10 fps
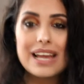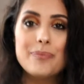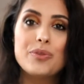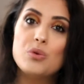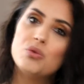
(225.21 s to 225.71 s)

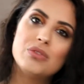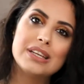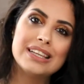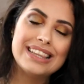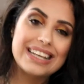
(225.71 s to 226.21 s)
Hem de
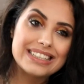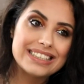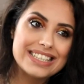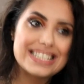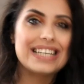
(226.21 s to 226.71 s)
ürünlerin ne
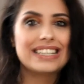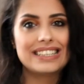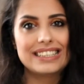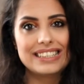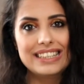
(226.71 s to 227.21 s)
kadar işe
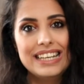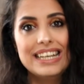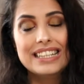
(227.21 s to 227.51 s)
yaradığını,